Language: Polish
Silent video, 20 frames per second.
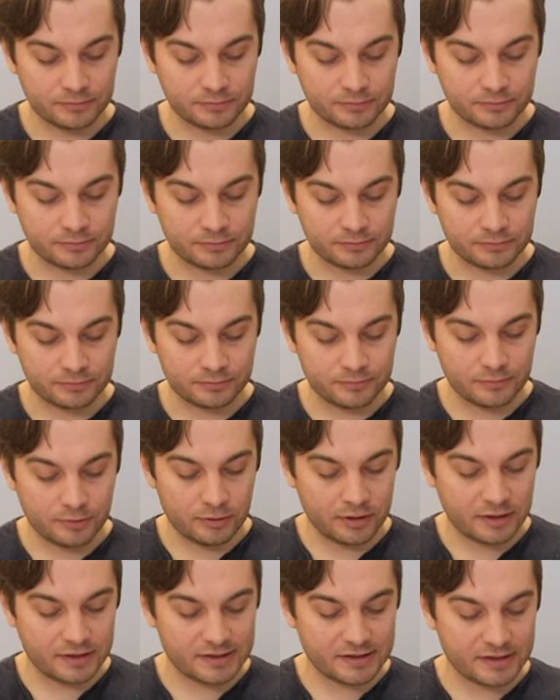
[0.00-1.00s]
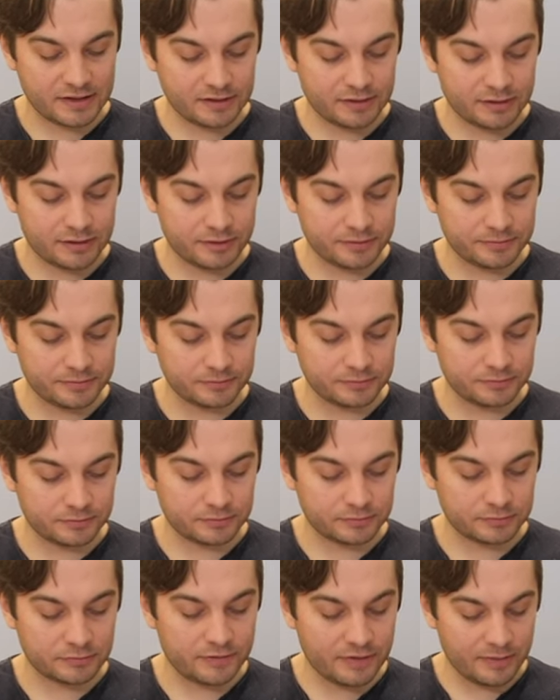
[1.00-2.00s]
mm, polecenie,
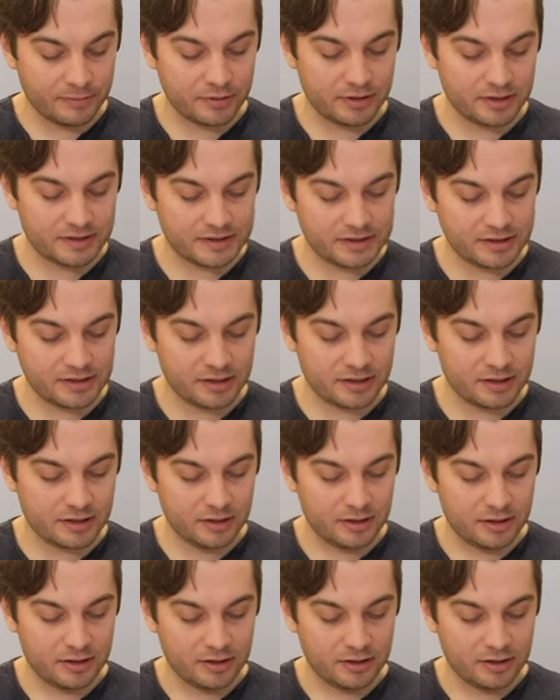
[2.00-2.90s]
dwa polecenia